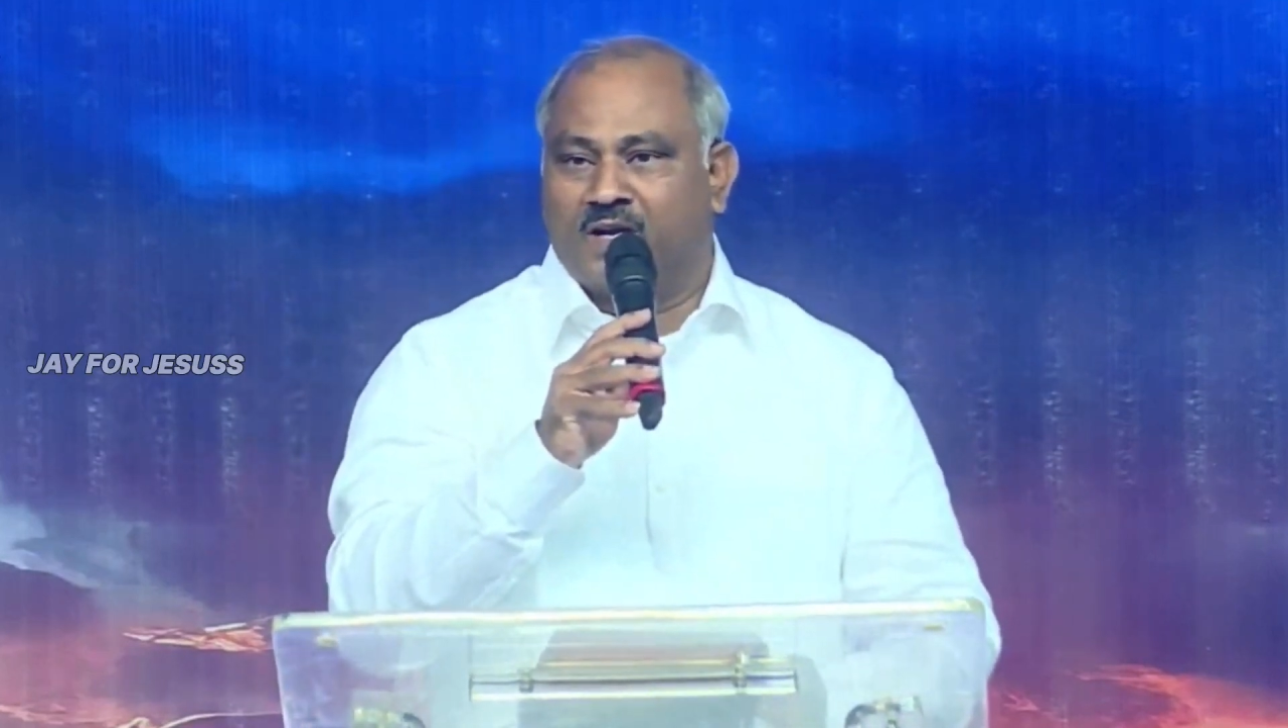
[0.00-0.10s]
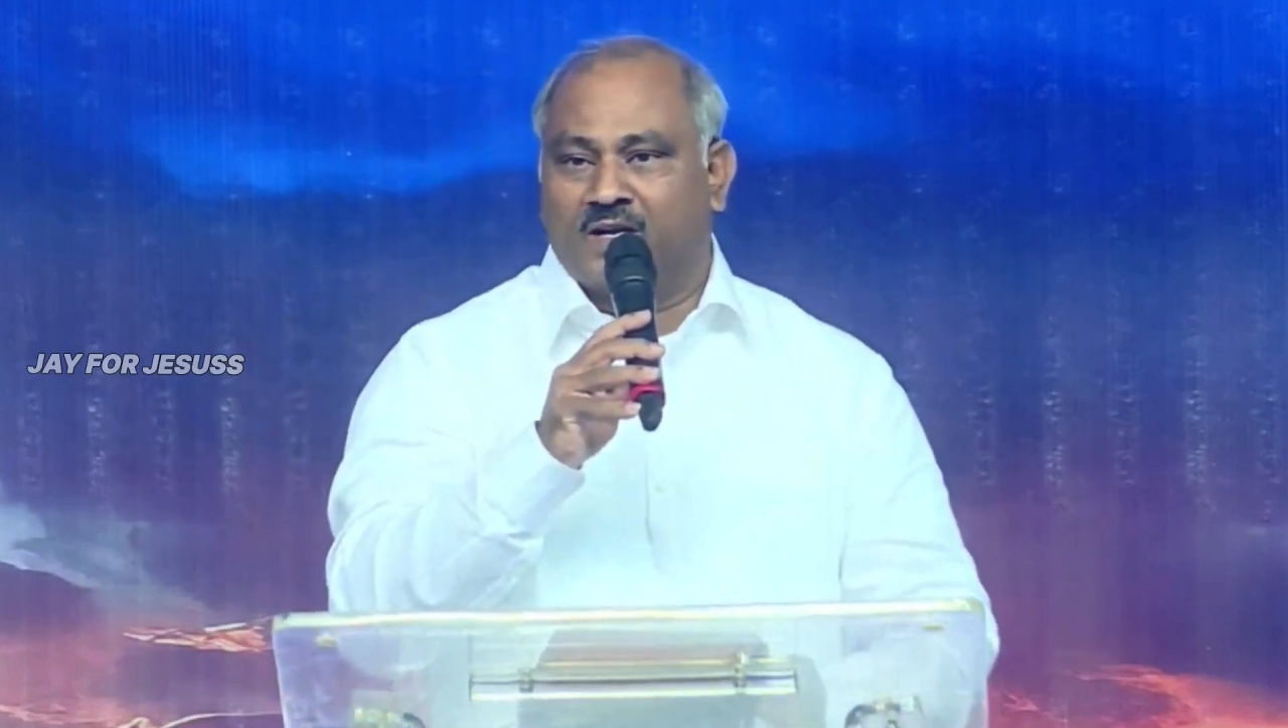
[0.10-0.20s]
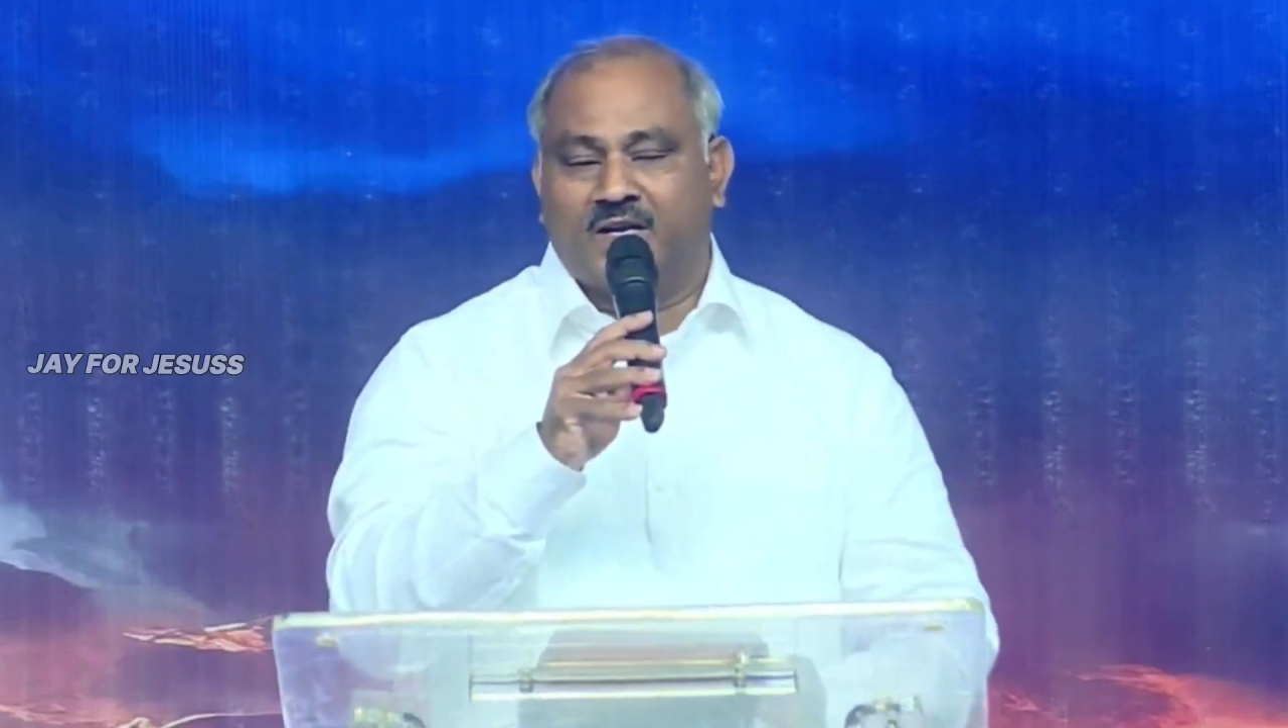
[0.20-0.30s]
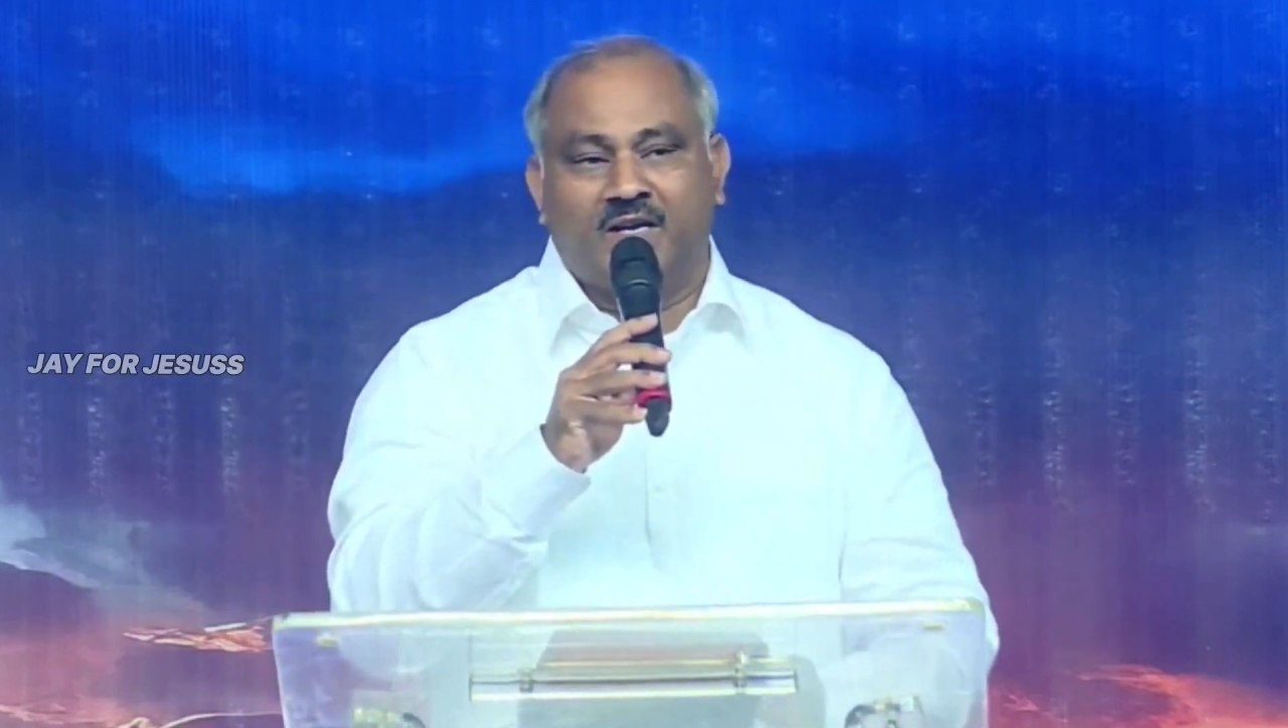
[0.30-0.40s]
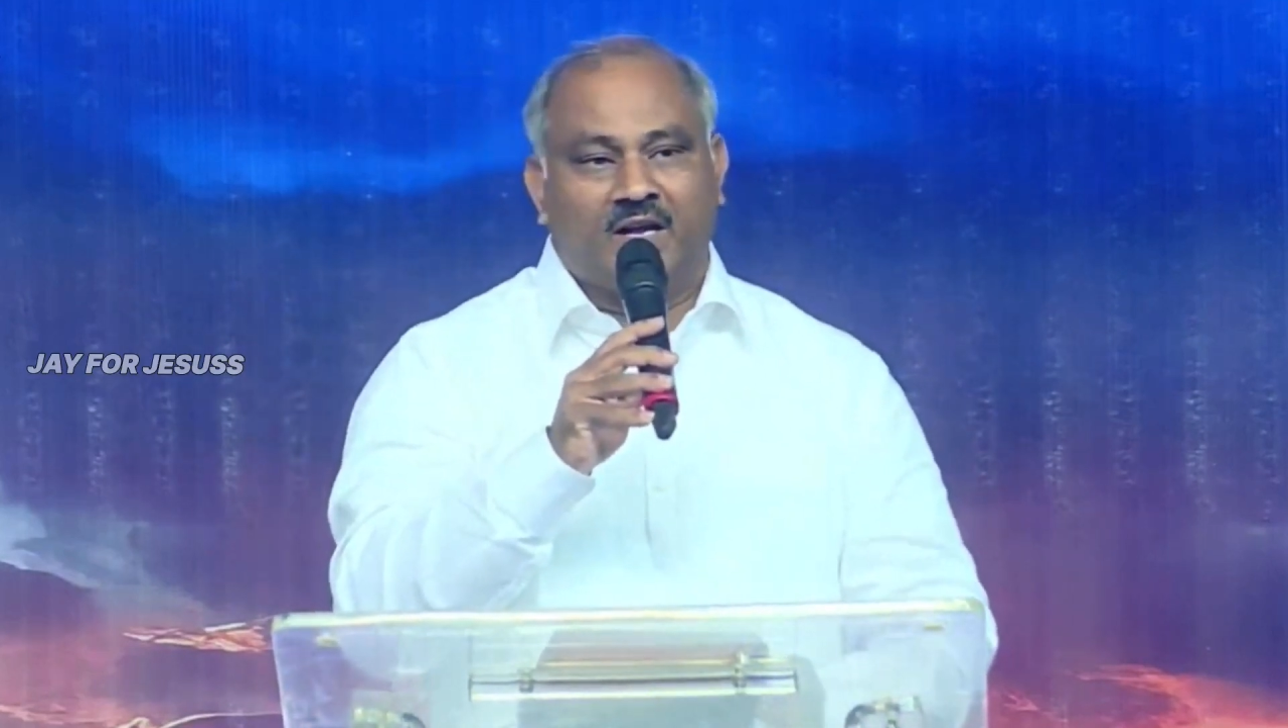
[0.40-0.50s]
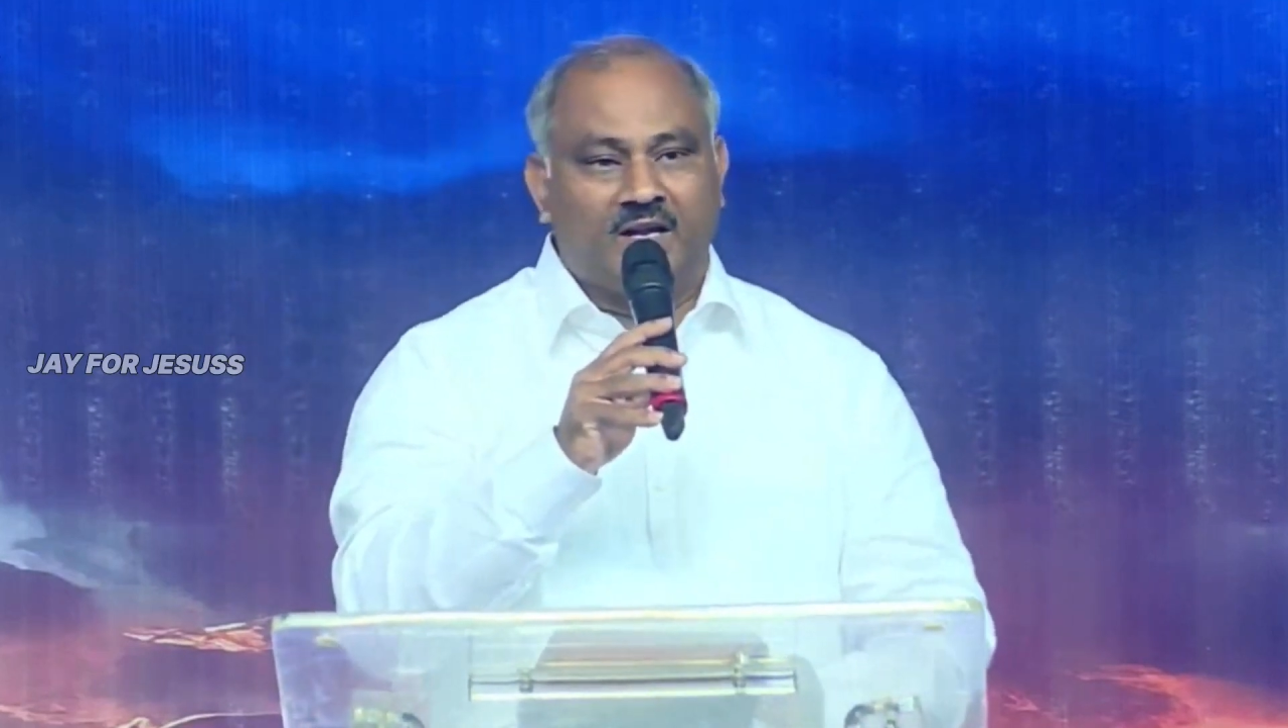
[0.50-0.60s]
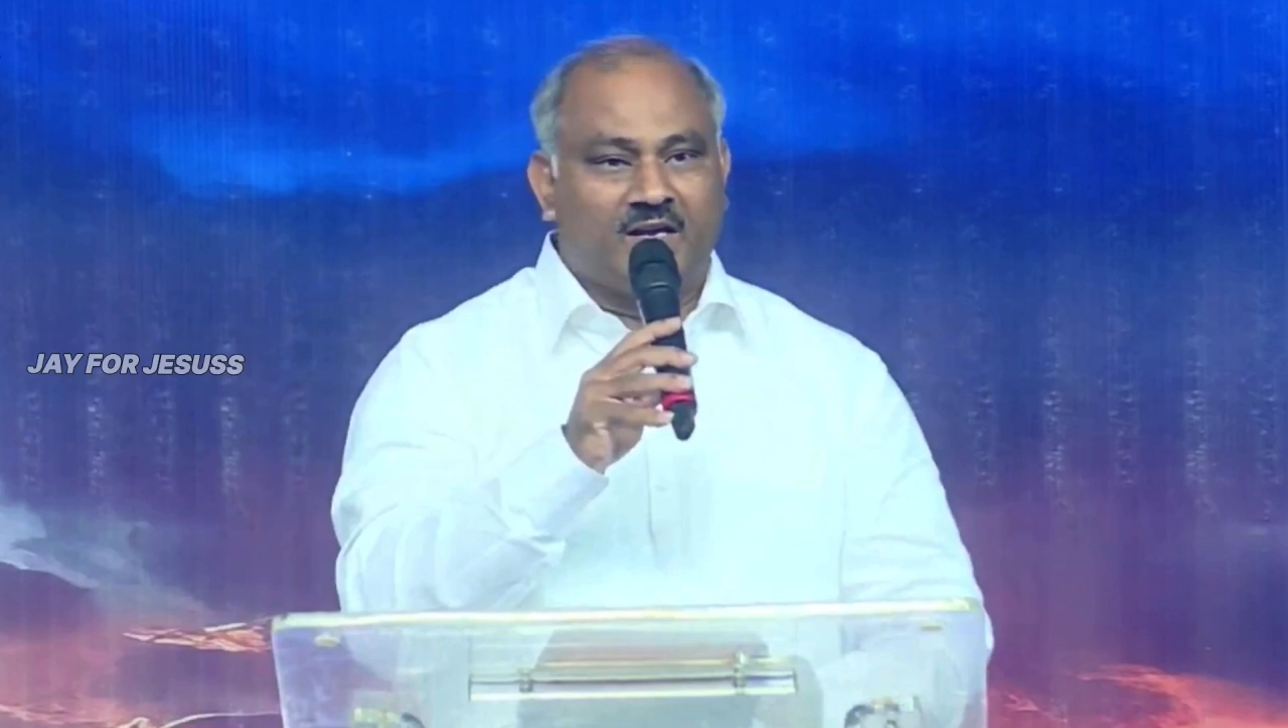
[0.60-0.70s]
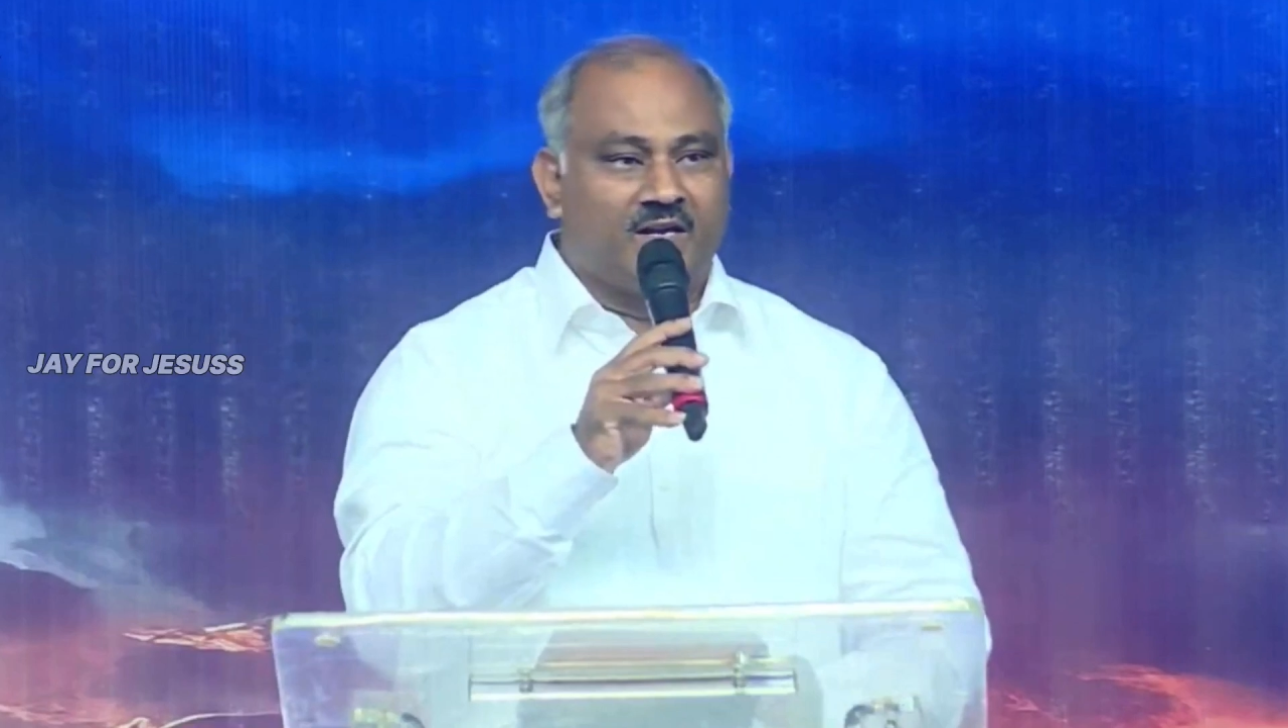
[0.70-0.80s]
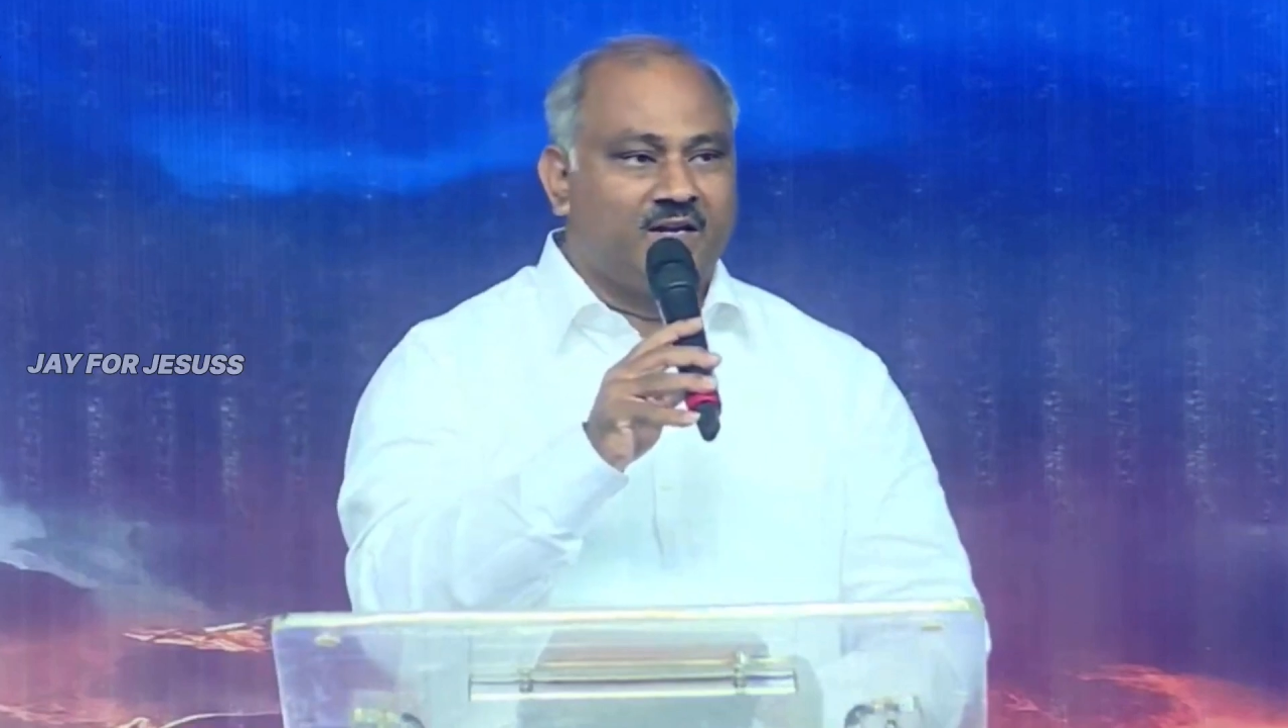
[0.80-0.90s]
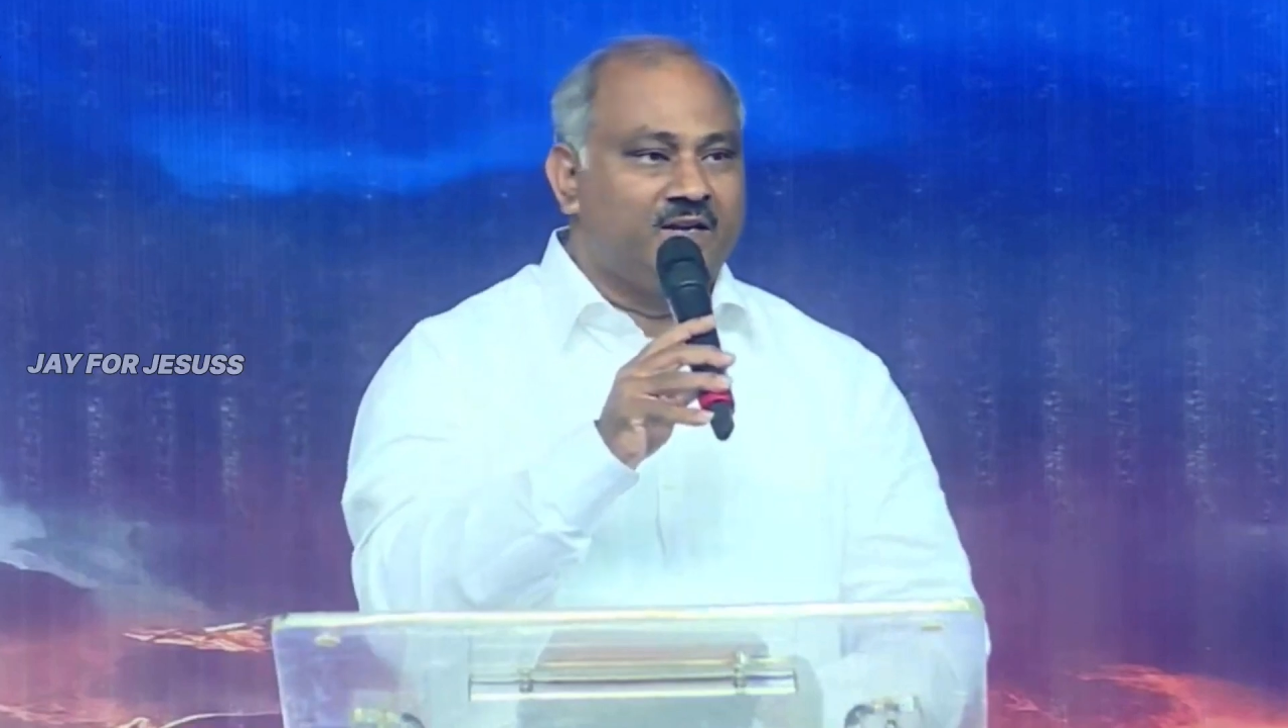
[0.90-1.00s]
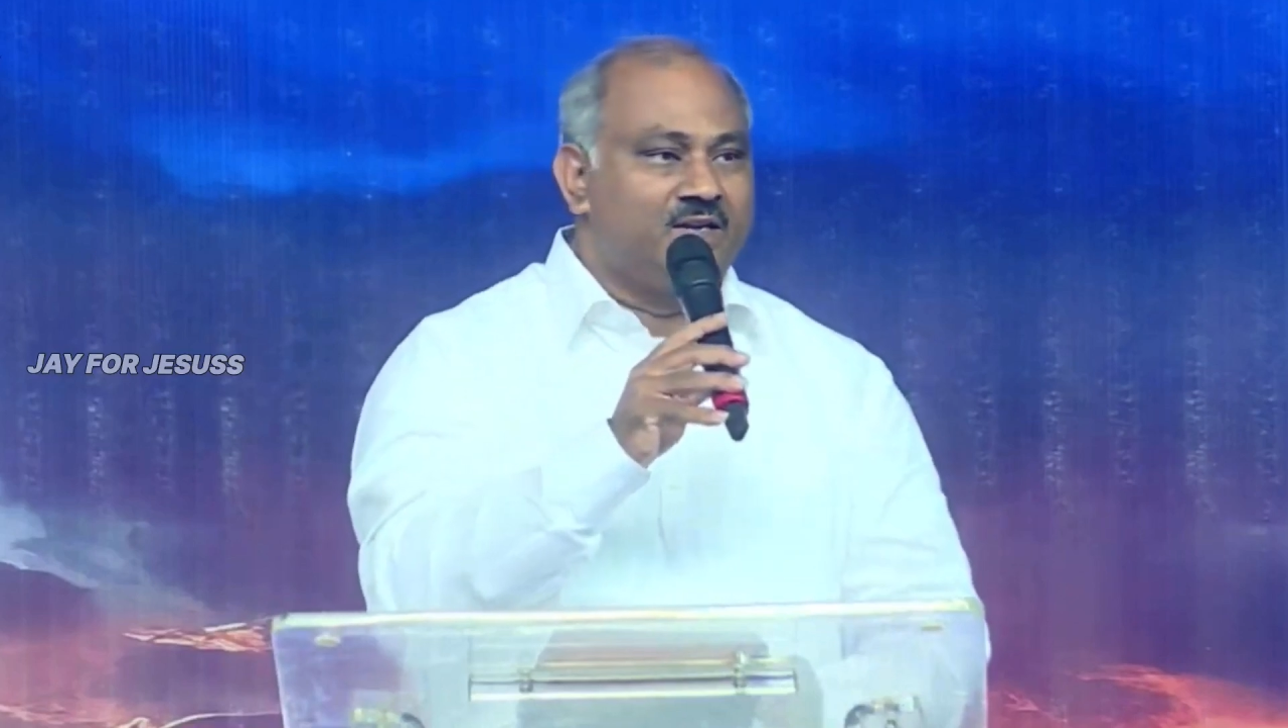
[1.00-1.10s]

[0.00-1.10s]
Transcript: గారికి అలాగే